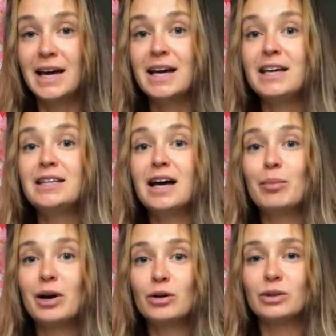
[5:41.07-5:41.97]
И
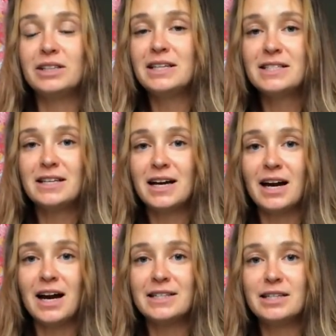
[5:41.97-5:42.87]
наоборот, если я
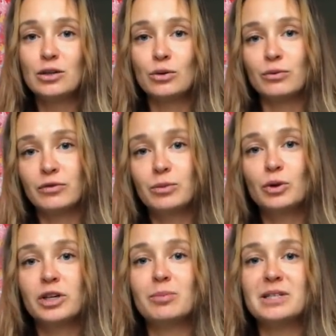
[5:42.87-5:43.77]
одену, вы
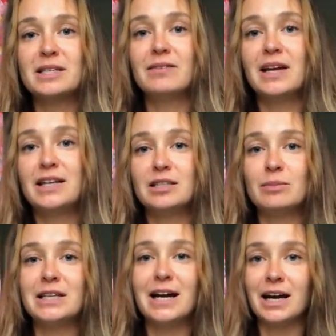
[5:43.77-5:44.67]
многие представляете
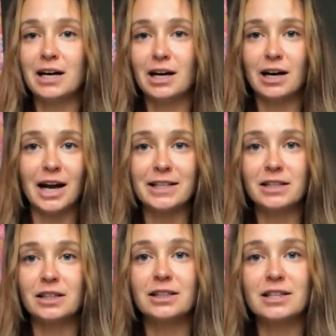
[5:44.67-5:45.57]
меня а,
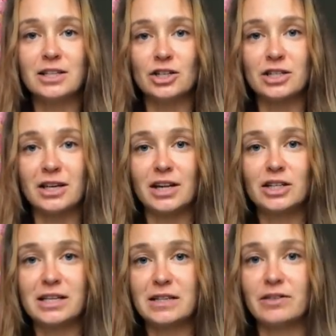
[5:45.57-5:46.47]
одетой классически, я
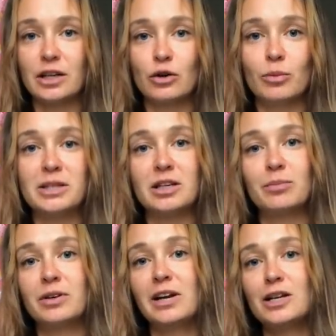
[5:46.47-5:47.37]
часто в таких образах
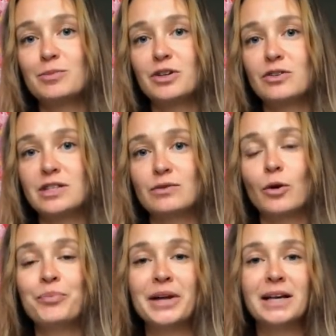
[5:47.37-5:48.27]
появляюсь, прежде
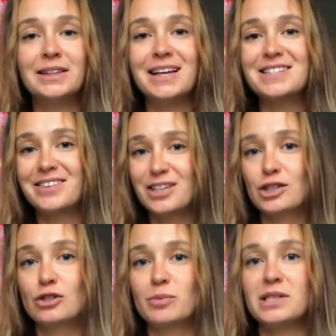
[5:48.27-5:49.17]
всего на своих
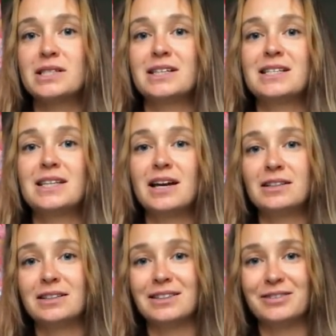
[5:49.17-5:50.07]
же собственных
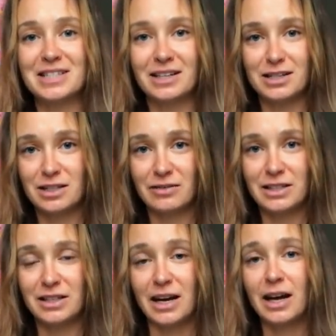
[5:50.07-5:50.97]
стрит-стайлах э, воскресного
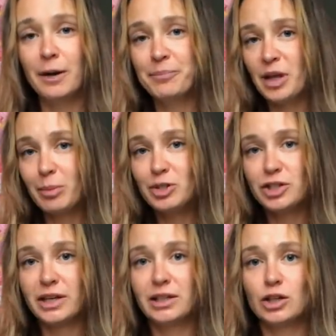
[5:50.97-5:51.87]
дня.
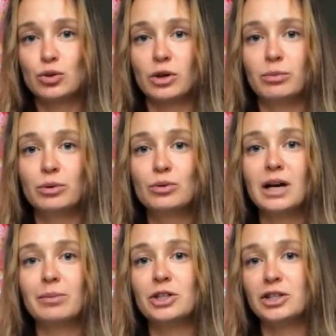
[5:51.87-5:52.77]
Обычно я ношу каблук,
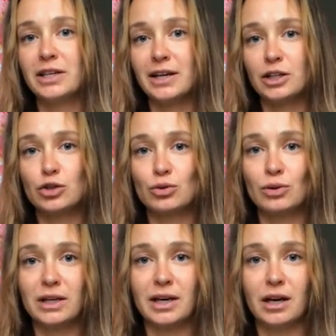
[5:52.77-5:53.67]
обычно я ношу,
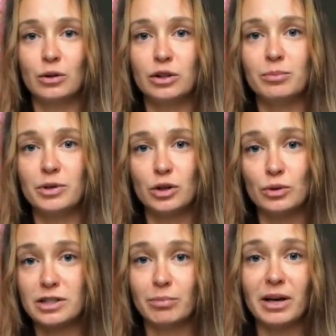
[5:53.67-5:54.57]
когда холодный
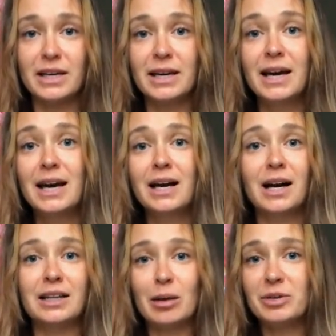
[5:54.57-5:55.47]
период, сапоги,
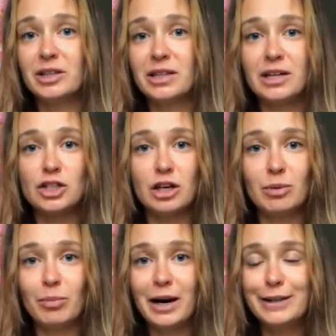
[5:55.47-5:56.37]
а на мне тренч
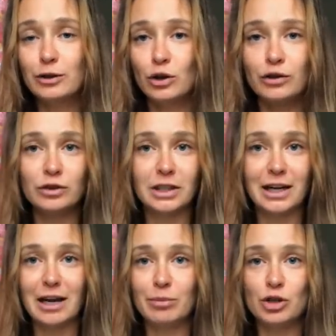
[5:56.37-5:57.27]
либо пальто, и вот
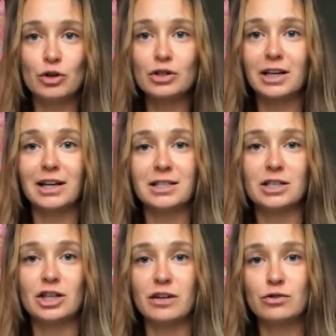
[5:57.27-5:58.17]
такая прическа, как
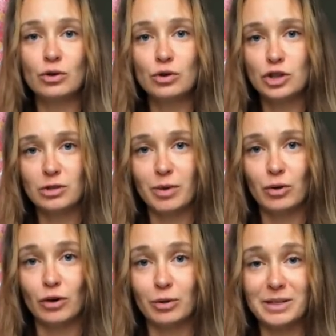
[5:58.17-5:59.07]
сейчас. Все очень
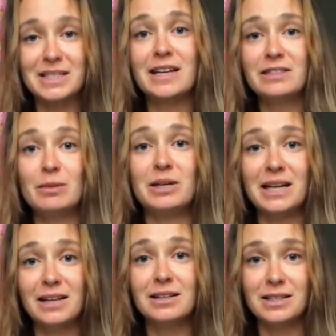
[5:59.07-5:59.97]
спокойно. Представьте
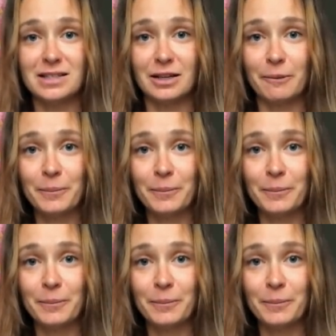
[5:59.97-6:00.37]
меня лысой.